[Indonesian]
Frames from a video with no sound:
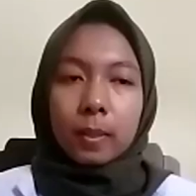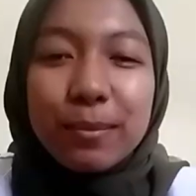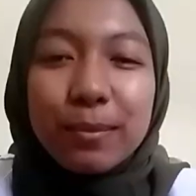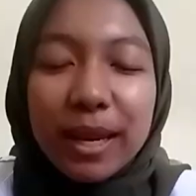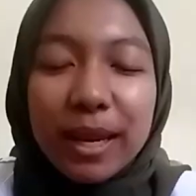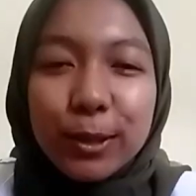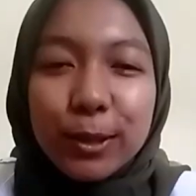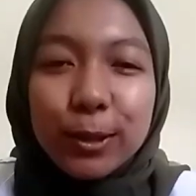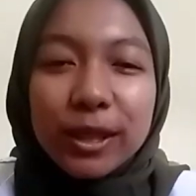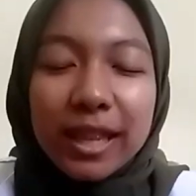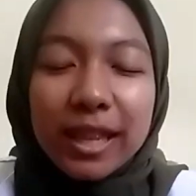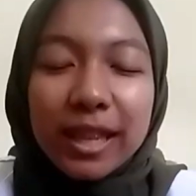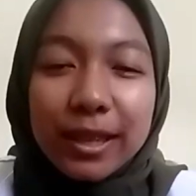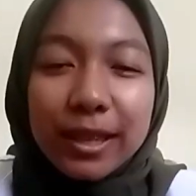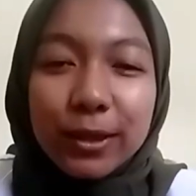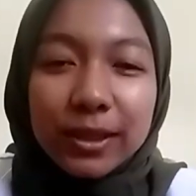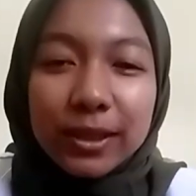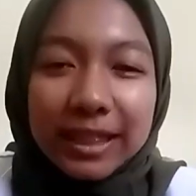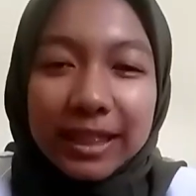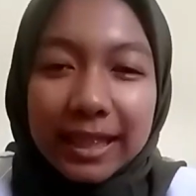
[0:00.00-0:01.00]
melanjutkan
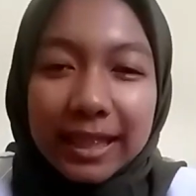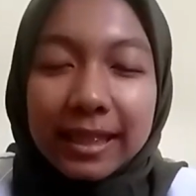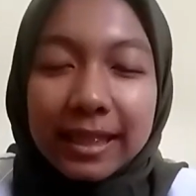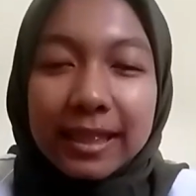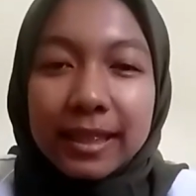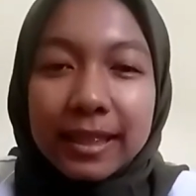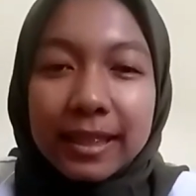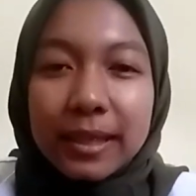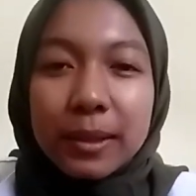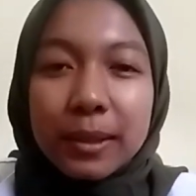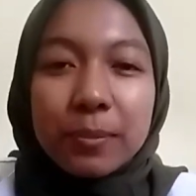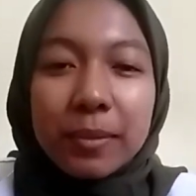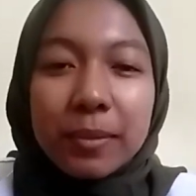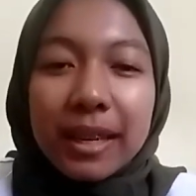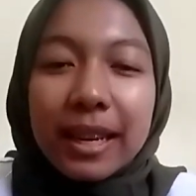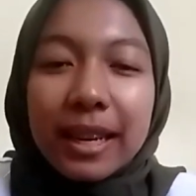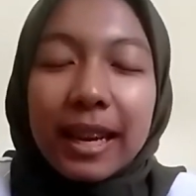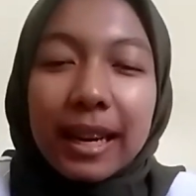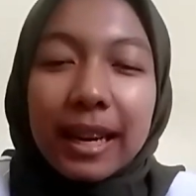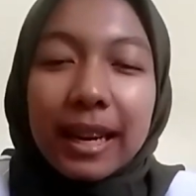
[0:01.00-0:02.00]
dokter.
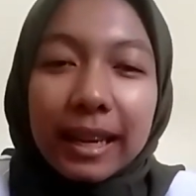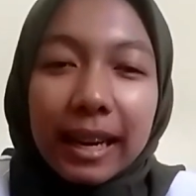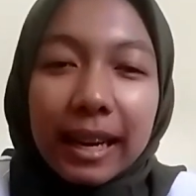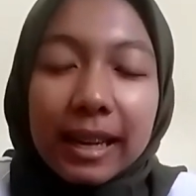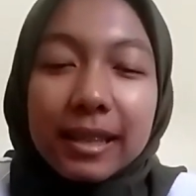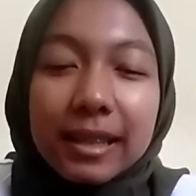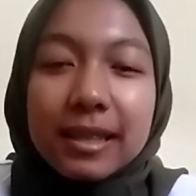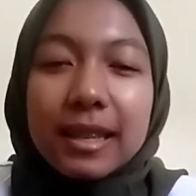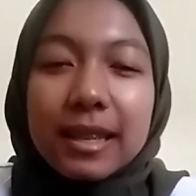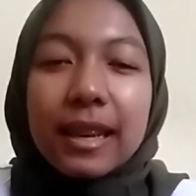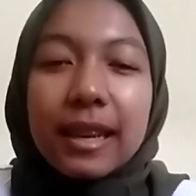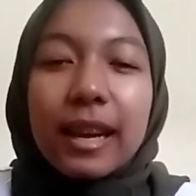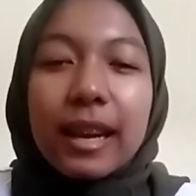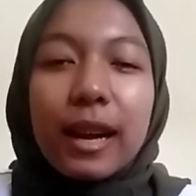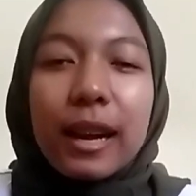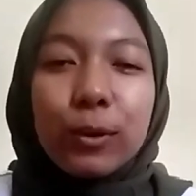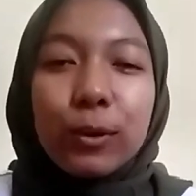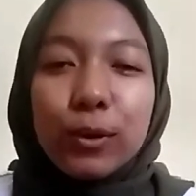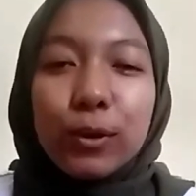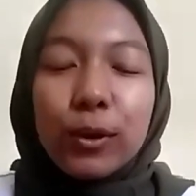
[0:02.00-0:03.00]
Perkenalkan, saya
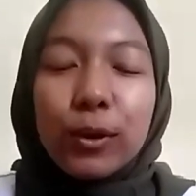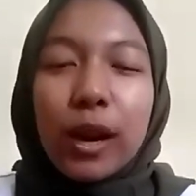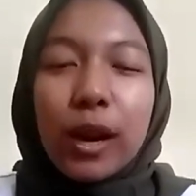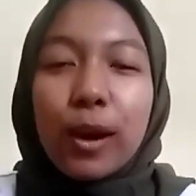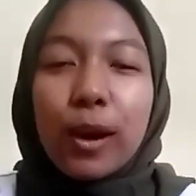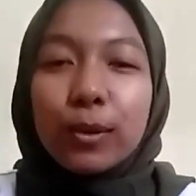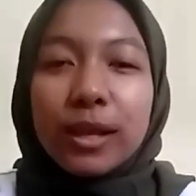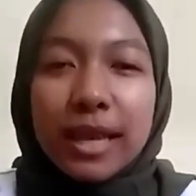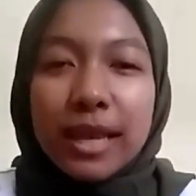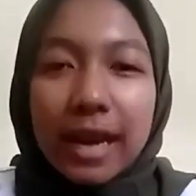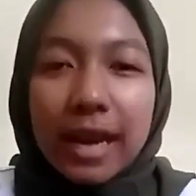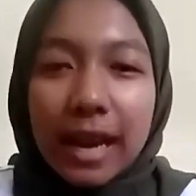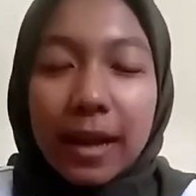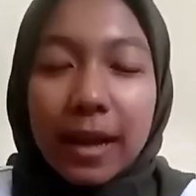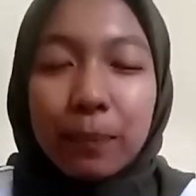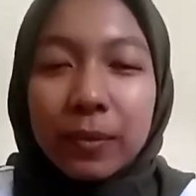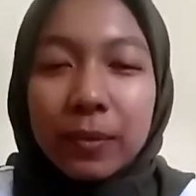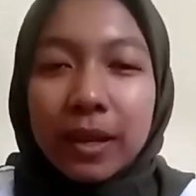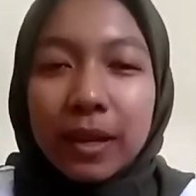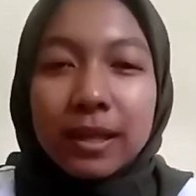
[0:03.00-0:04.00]
Anggunur Aulia.
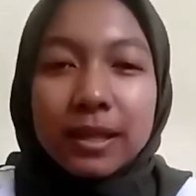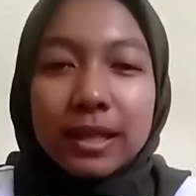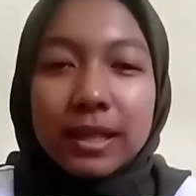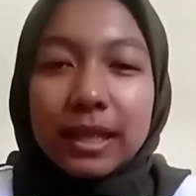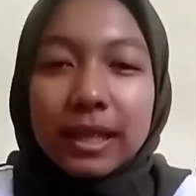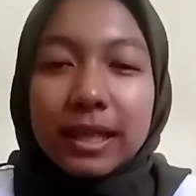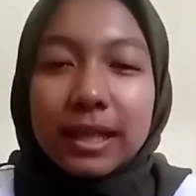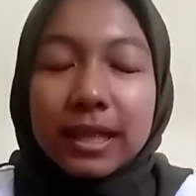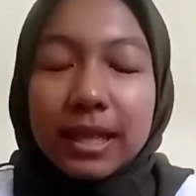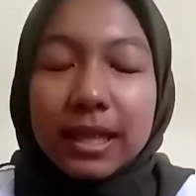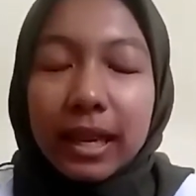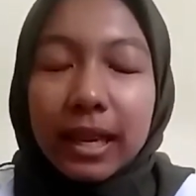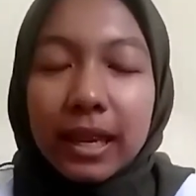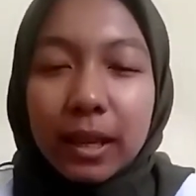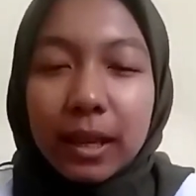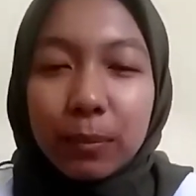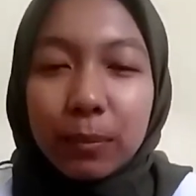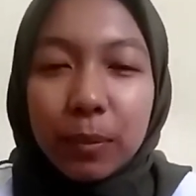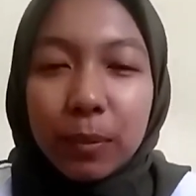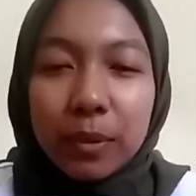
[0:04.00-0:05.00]
Jadi saya
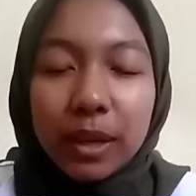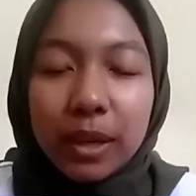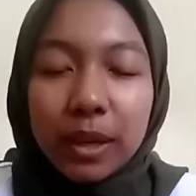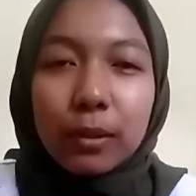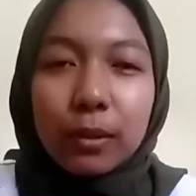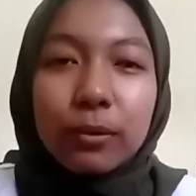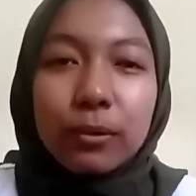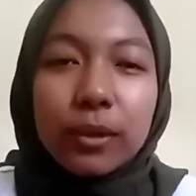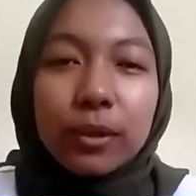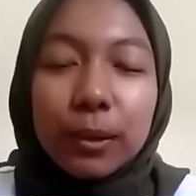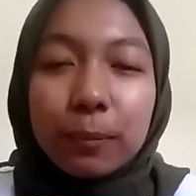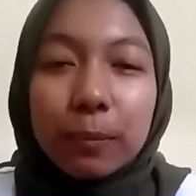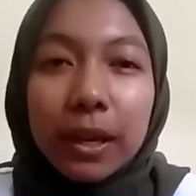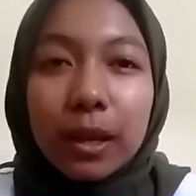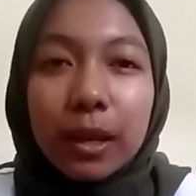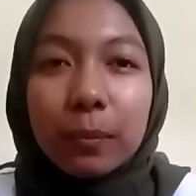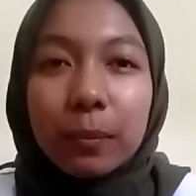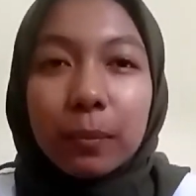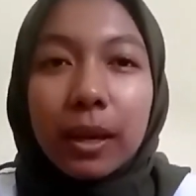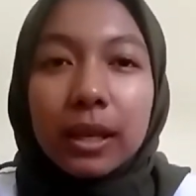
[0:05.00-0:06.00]
ingin memberikan feedback
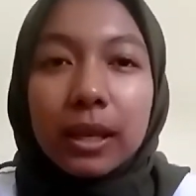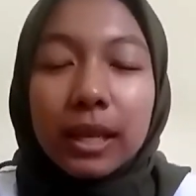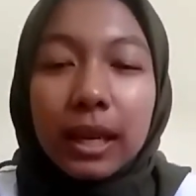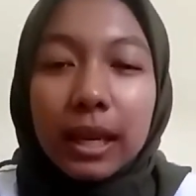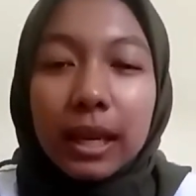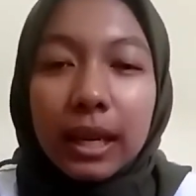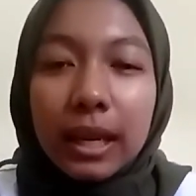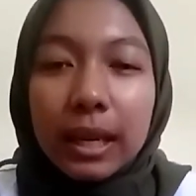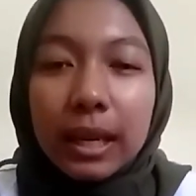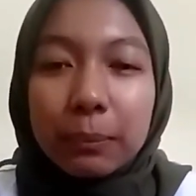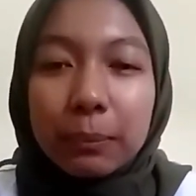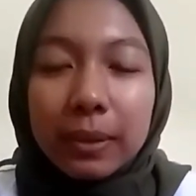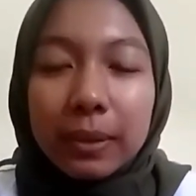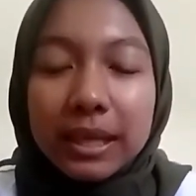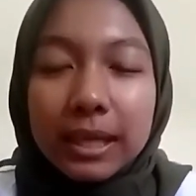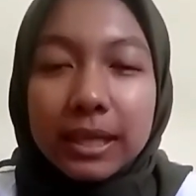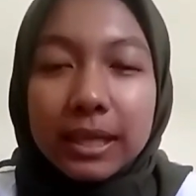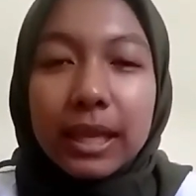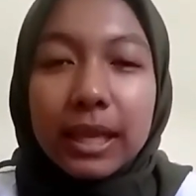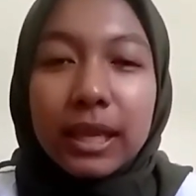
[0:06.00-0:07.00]
kepada
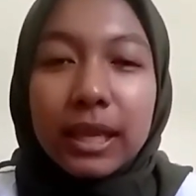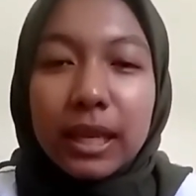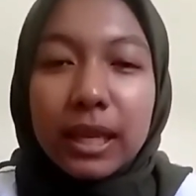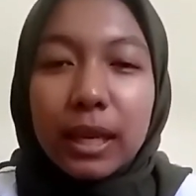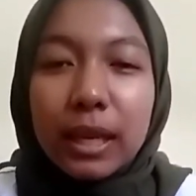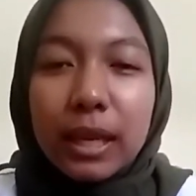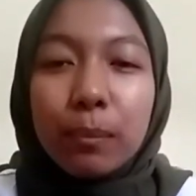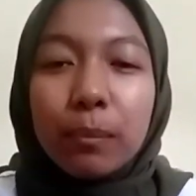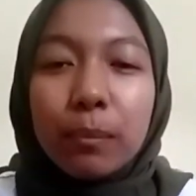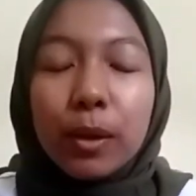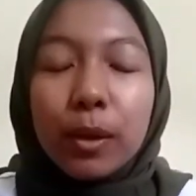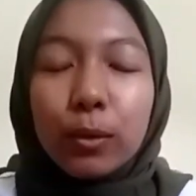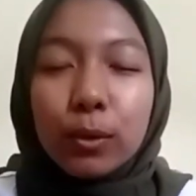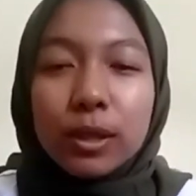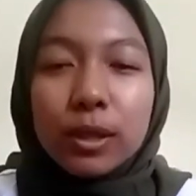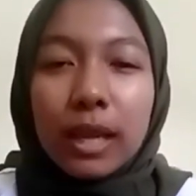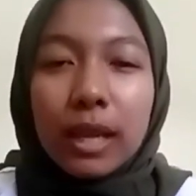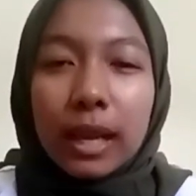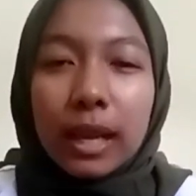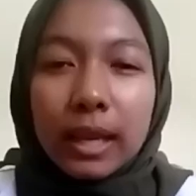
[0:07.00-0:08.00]
PJJ ini. Menurut
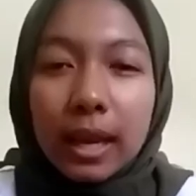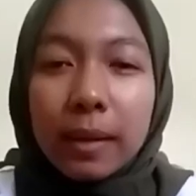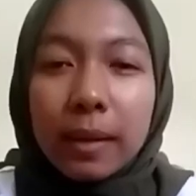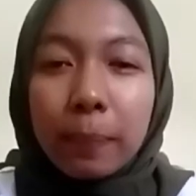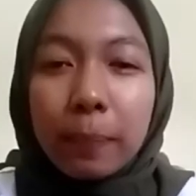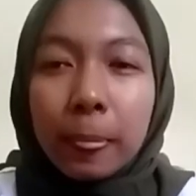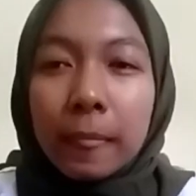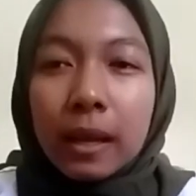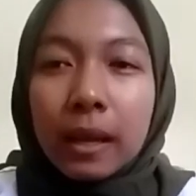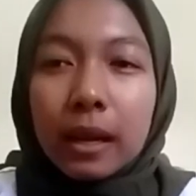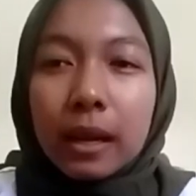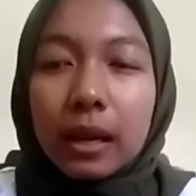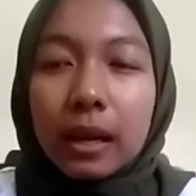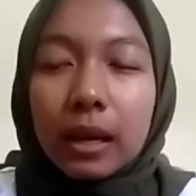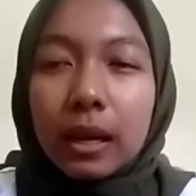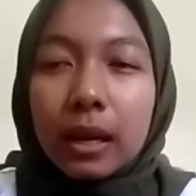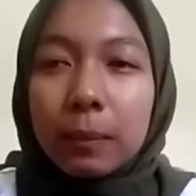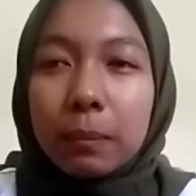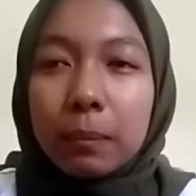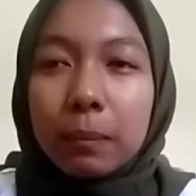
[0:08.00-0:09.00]
saya, uh,